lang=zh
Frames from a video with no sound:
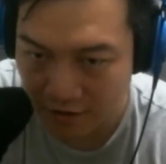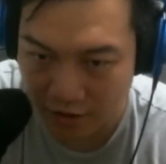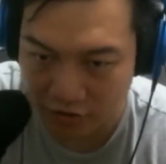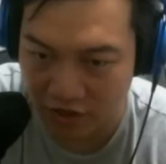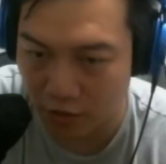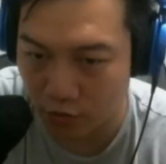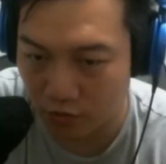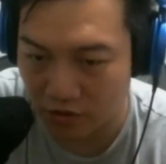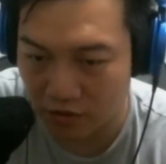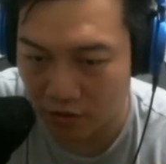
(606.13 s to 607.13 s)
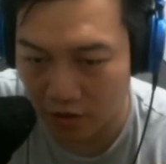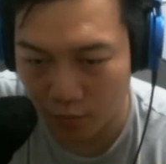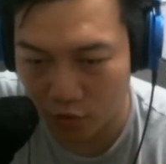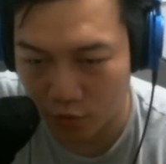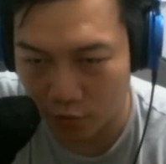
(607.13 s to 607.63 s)
然后接下来呃
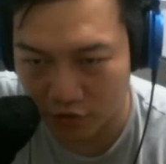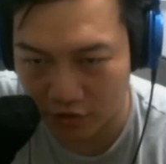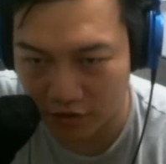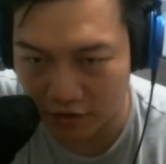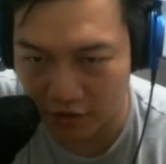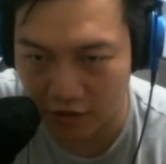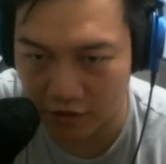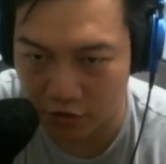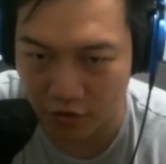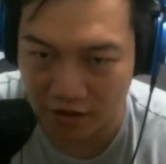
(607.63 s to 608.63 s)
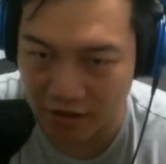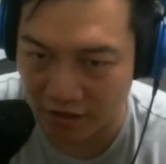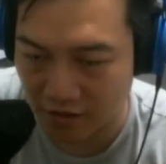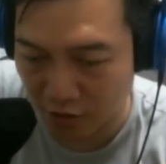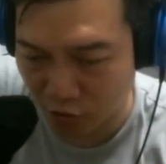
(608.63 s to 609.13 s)
末日博士其实也是有点类
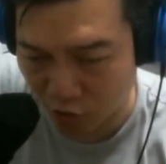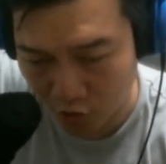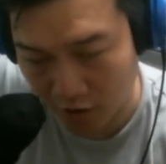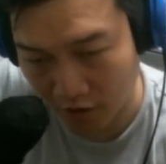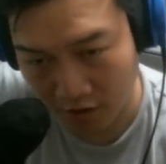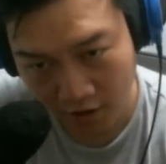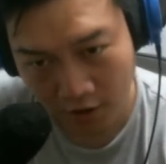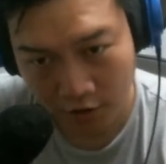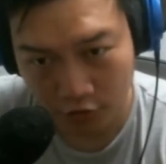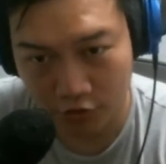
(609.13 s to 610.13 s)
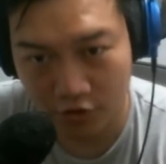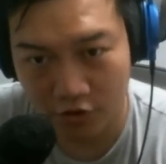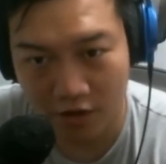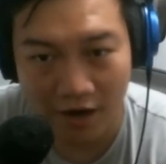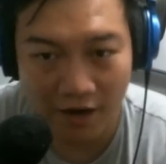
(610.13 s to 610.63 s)
似的状况。就是
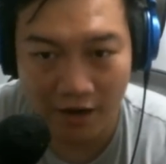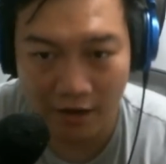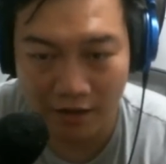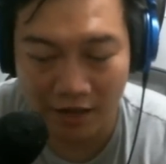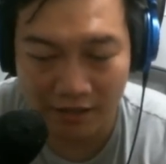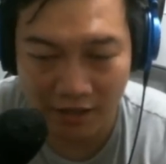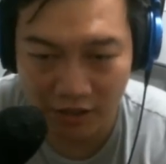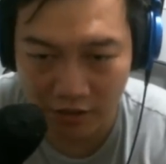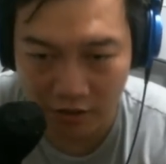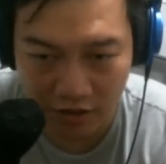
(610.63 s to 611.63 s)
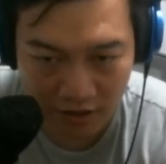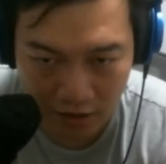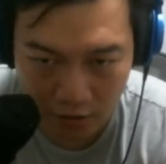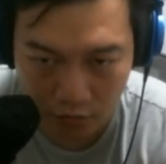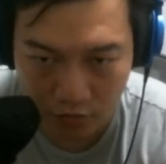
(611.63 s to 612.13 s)
它可以打在青格雷那一
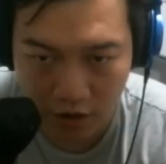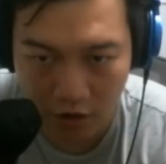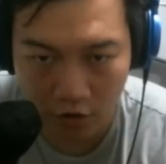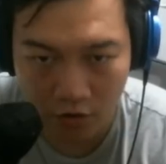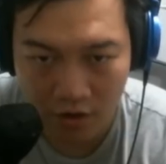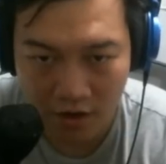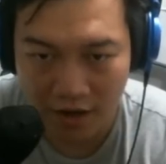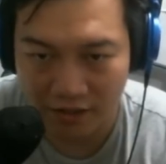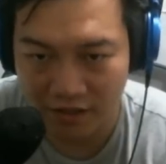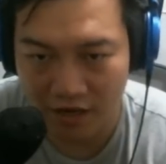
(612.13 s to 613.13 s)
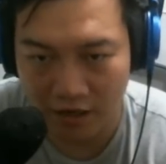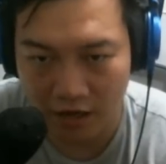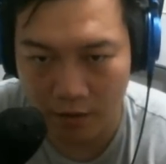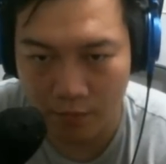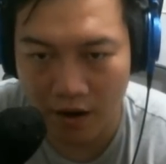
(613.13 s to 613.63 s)
路，然后还是一样可
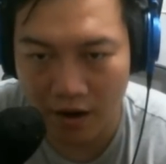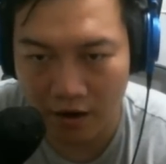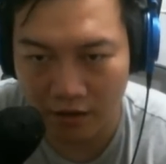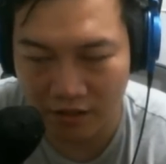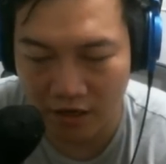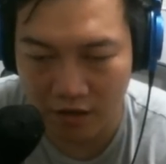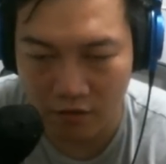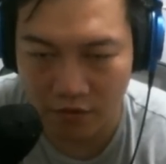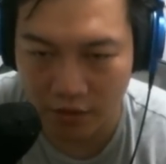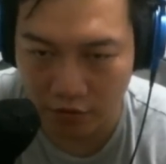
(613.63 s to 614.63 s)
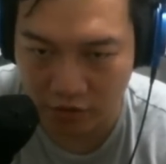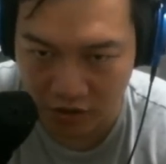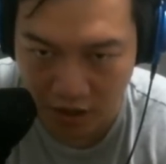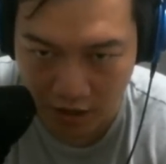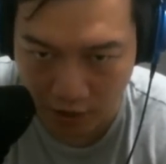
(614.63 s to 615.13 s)
以把战力分到其
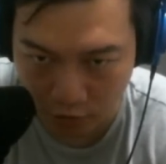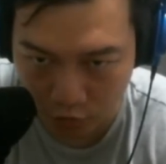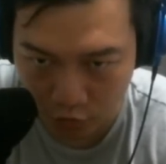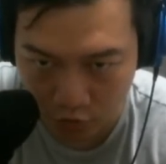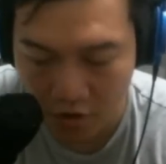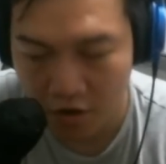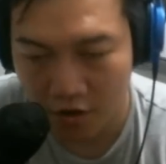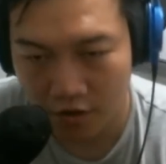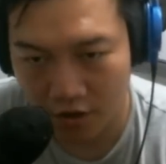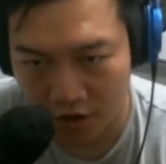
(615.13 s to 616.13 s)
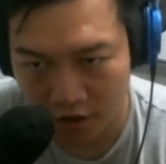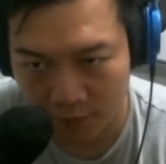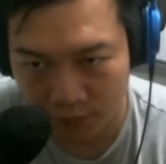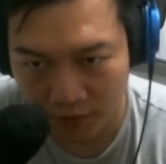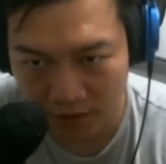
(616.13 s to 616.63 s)
他两路去。那
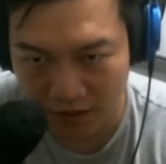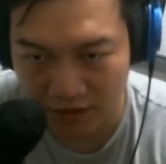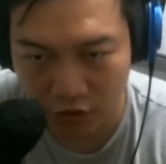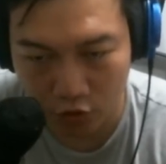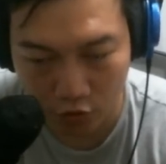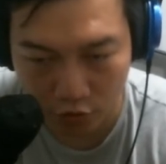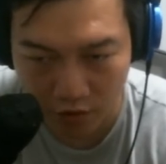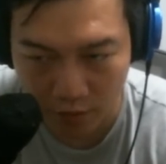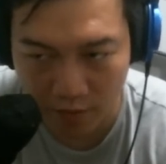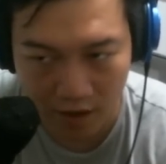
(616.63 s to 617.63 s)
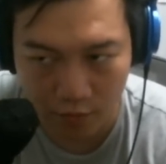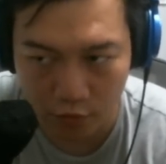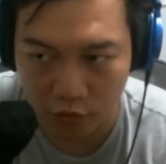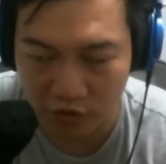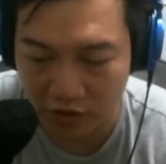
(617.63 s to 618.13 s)
类似这种功能牌，比如
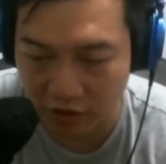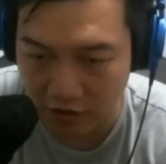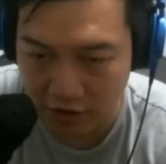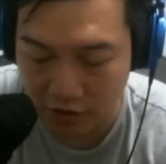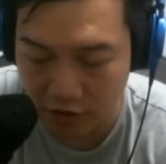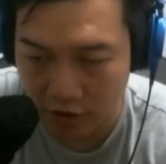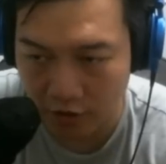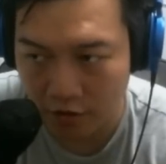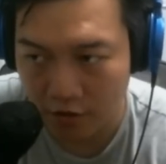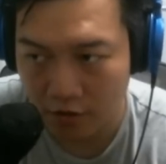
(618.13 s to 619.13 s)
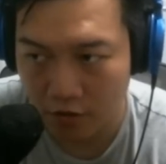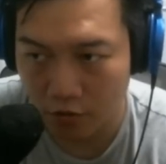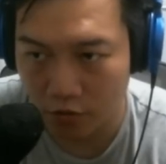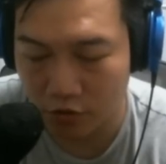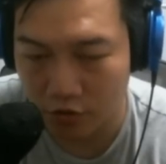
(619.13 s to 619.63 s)
说惊奇先生，
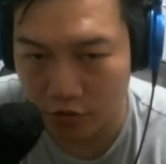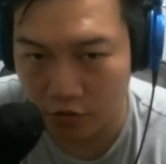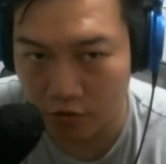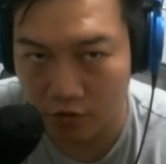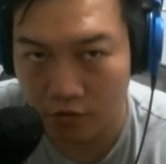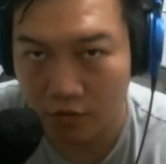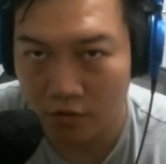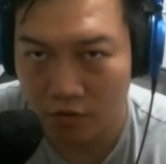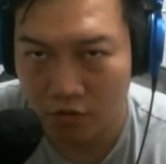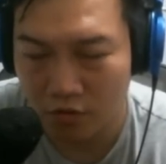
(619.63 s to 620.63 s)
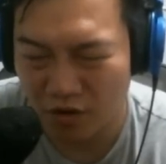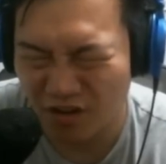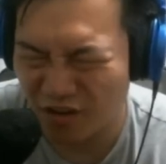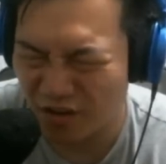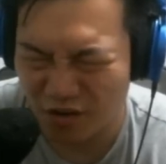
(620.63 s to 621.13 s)
或是
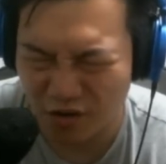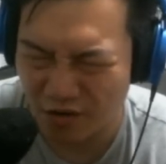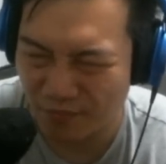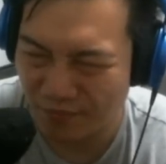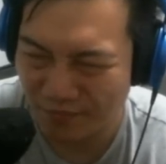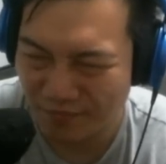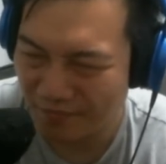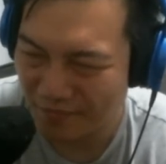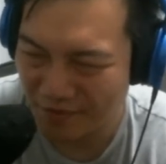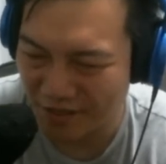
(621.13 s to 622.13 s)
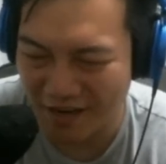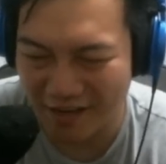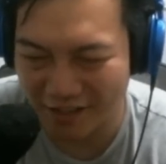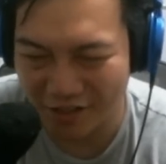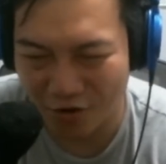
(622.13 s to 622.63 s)
呃，剩下一
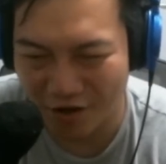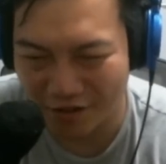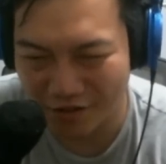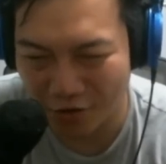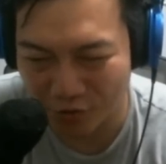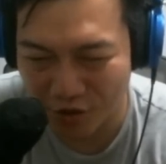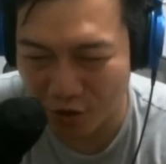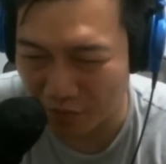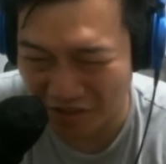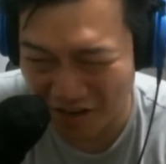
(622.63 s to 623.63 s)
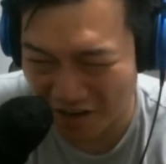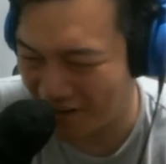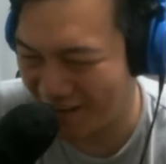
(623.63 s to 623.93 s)
个超烂是红色我们家，